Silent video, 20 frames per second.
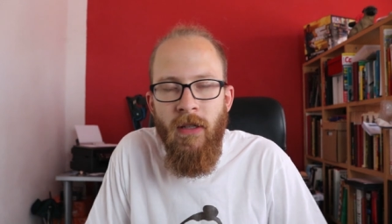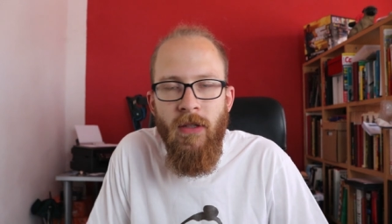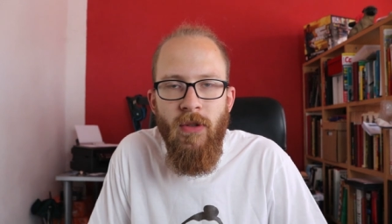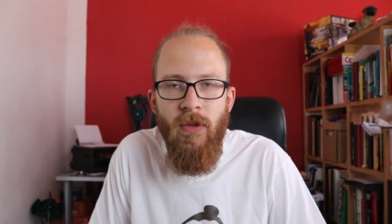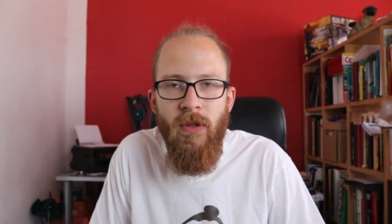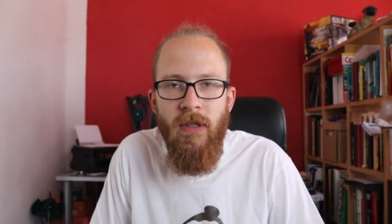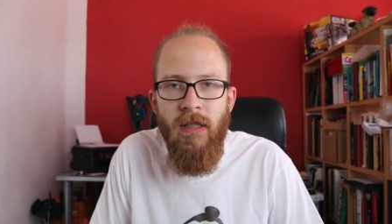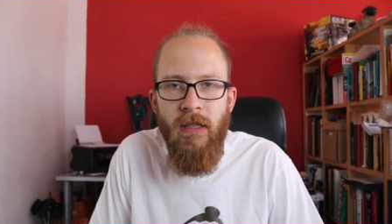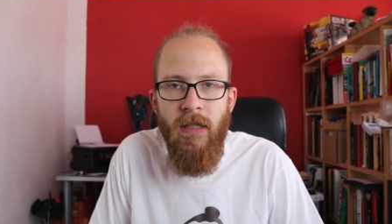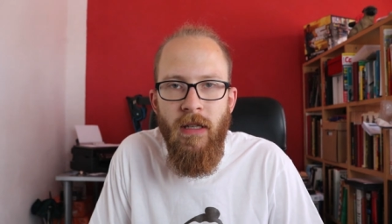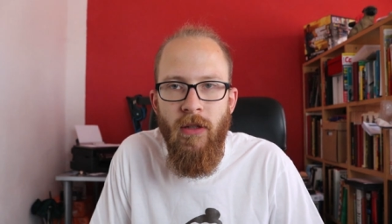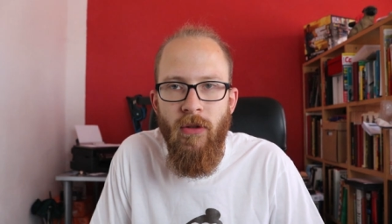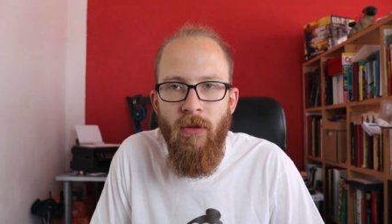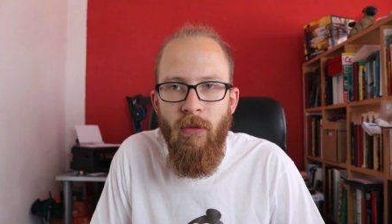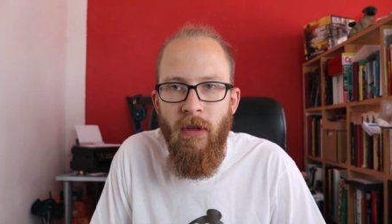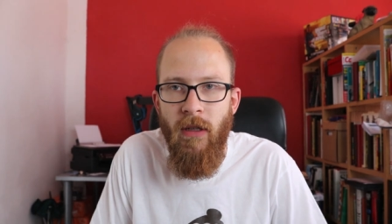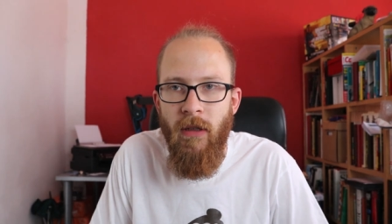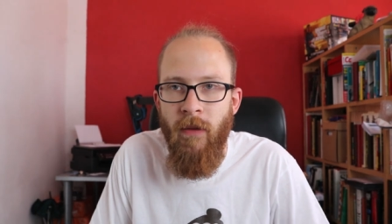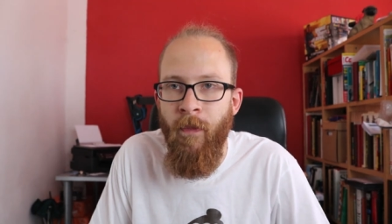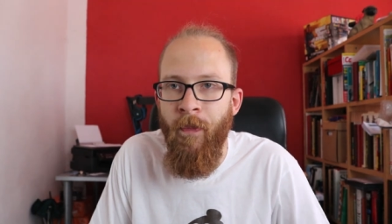So ist es halt
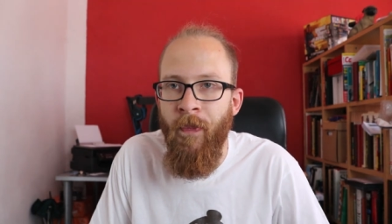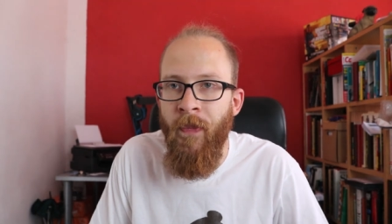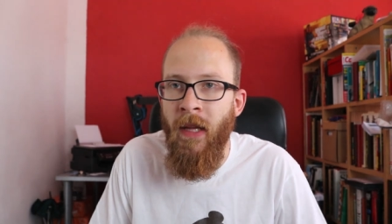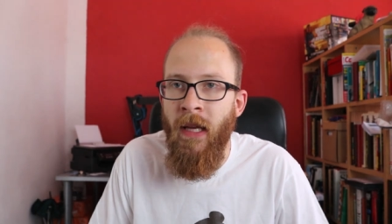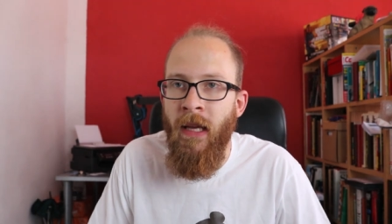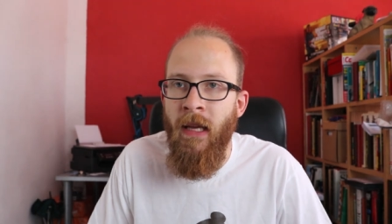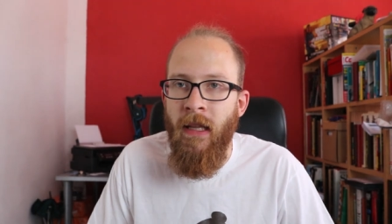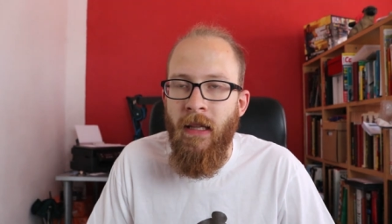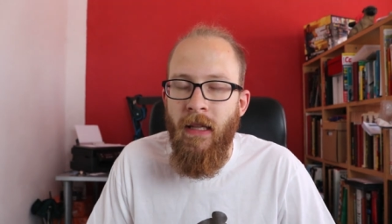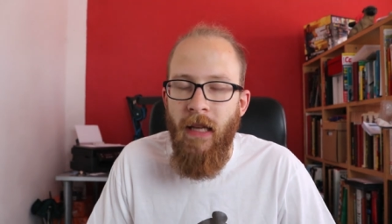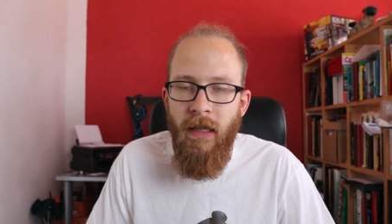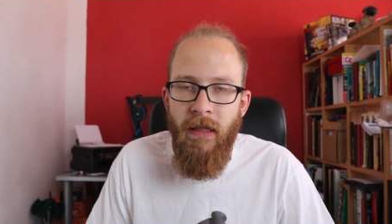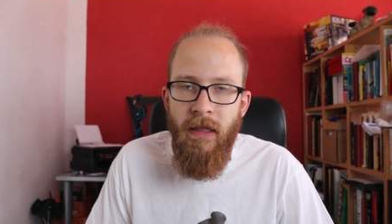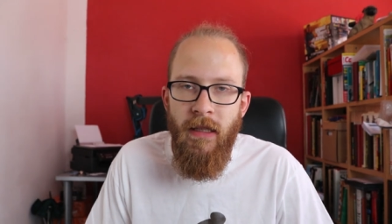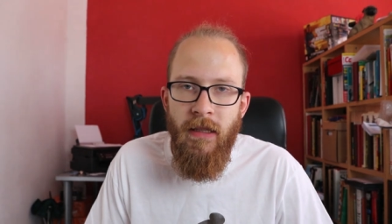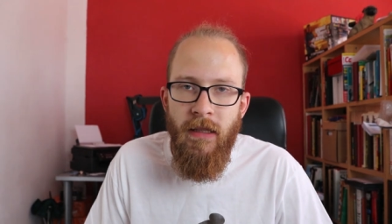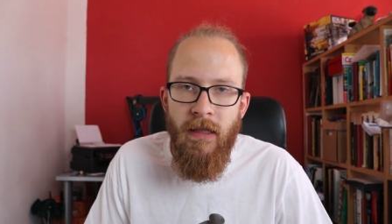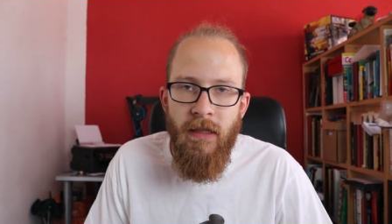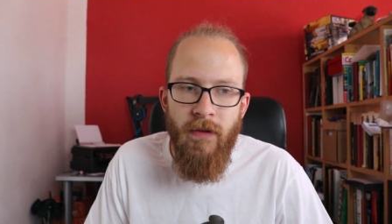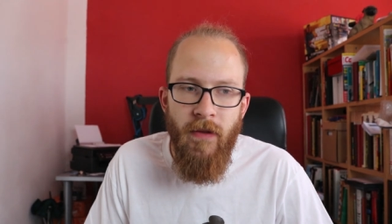nun mal. Dann
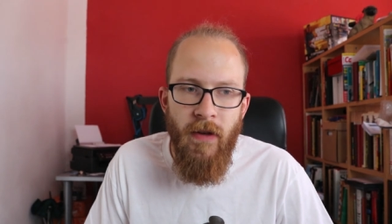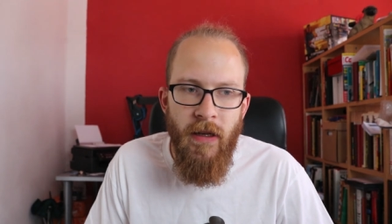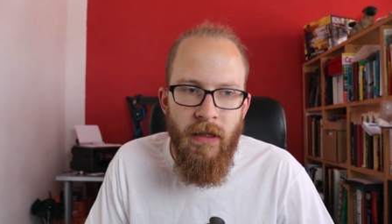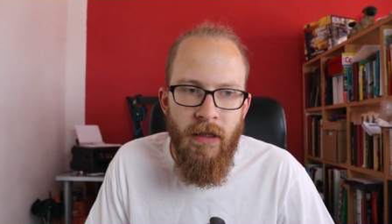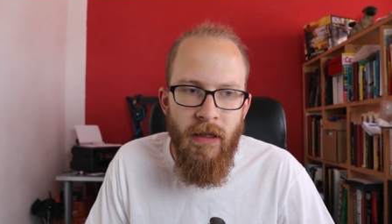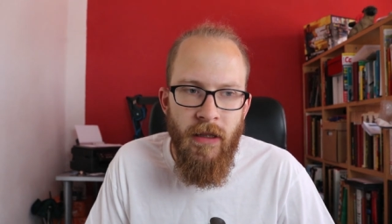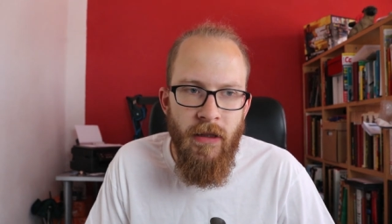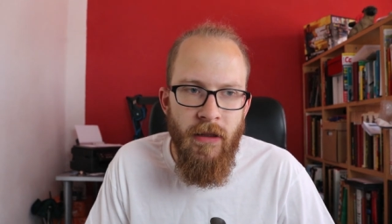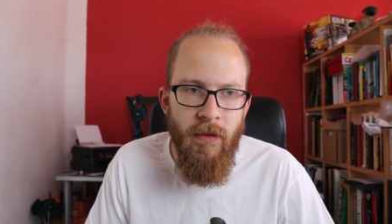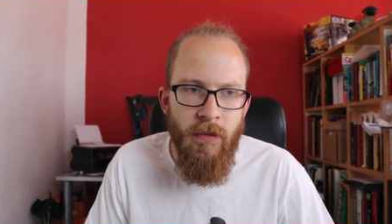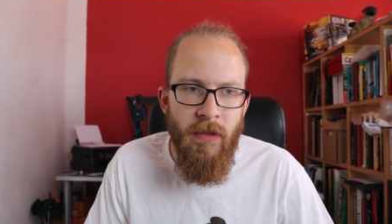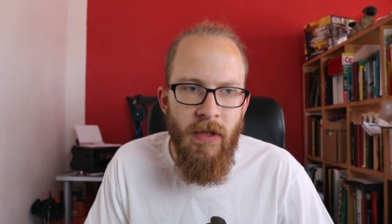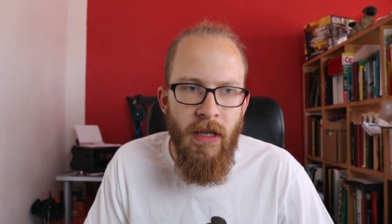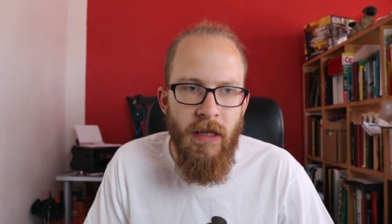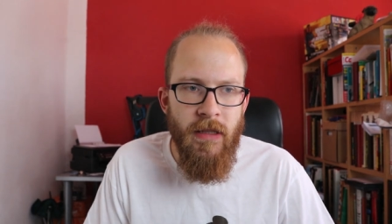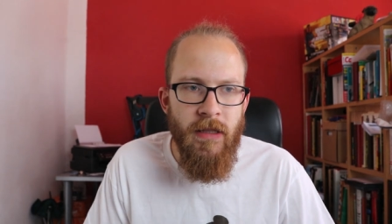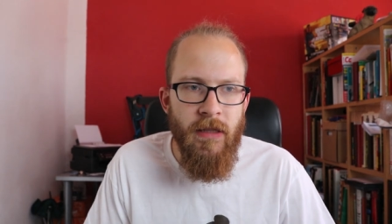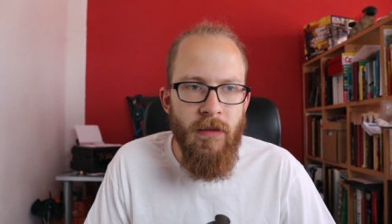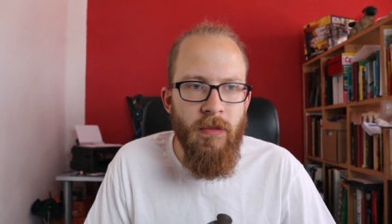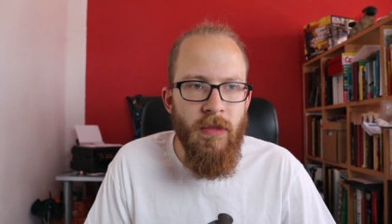geht es weiter im
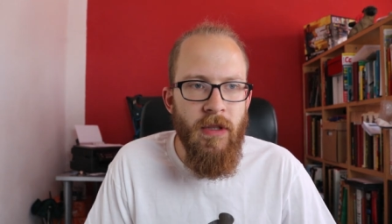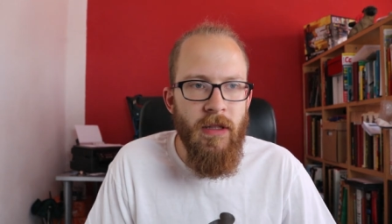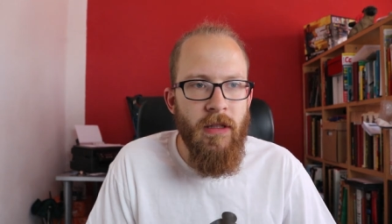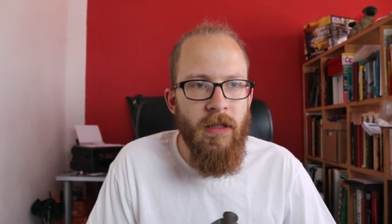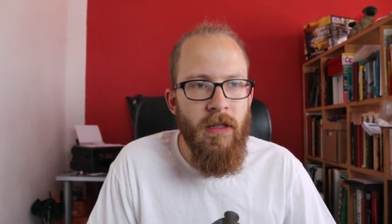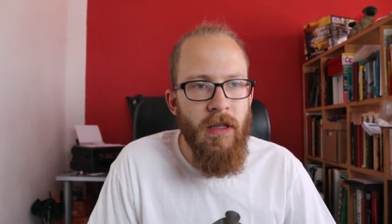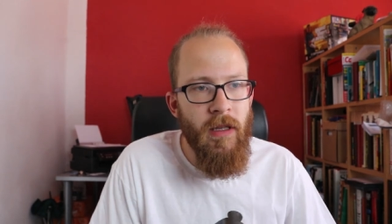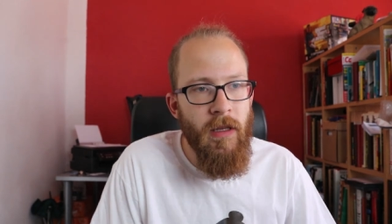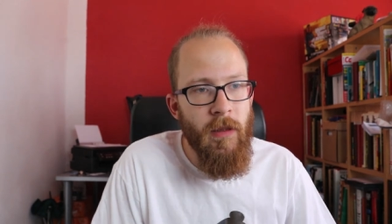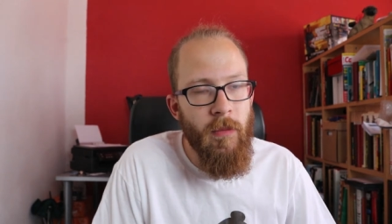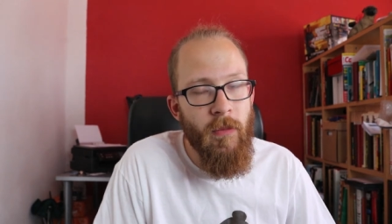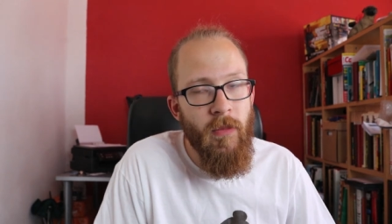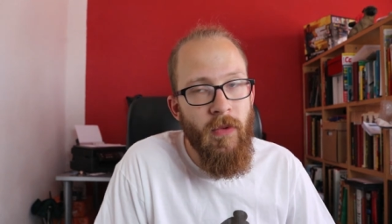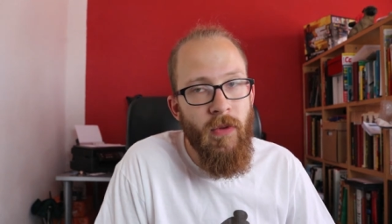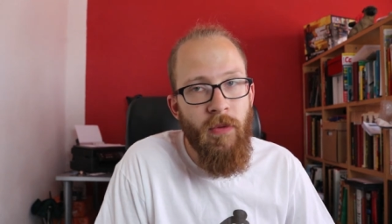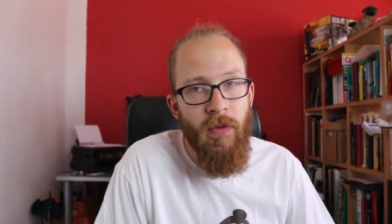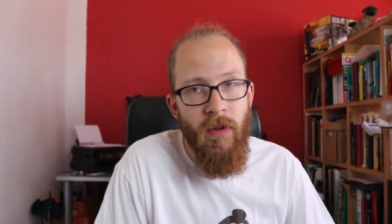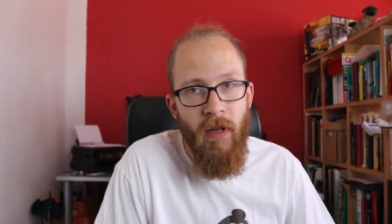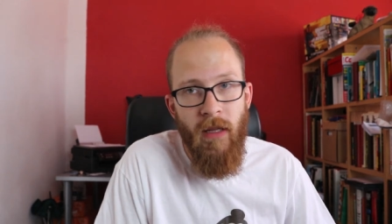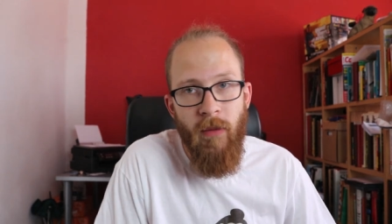Text mit dem
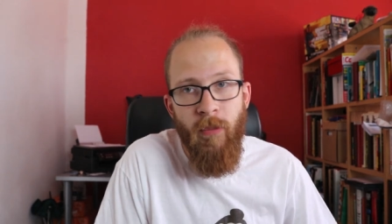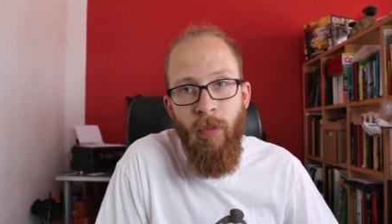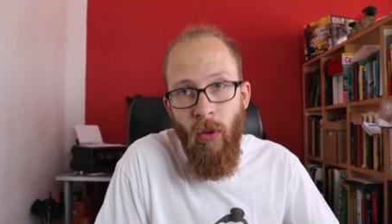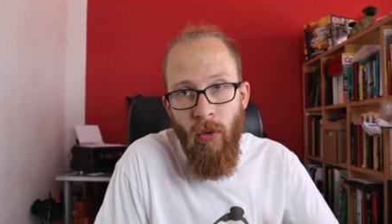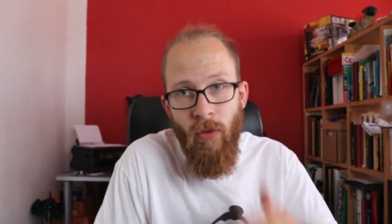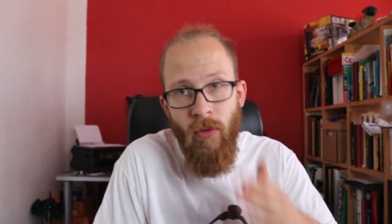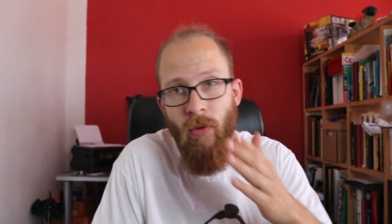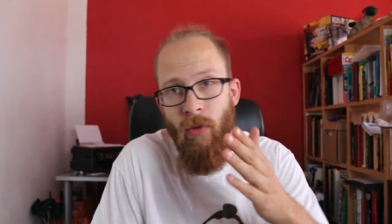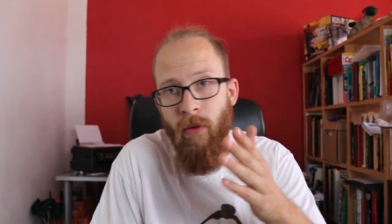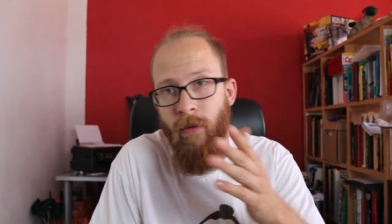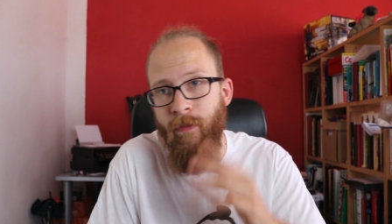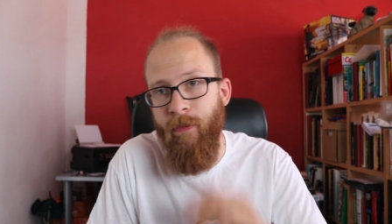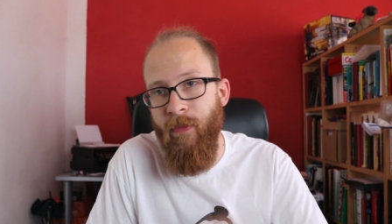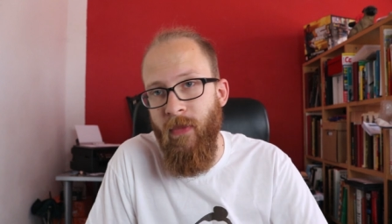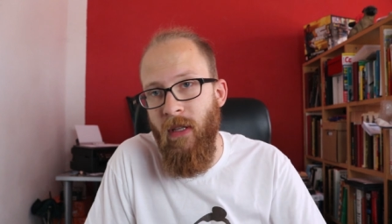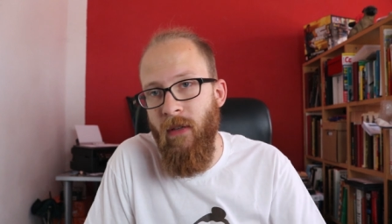Fiat Punto.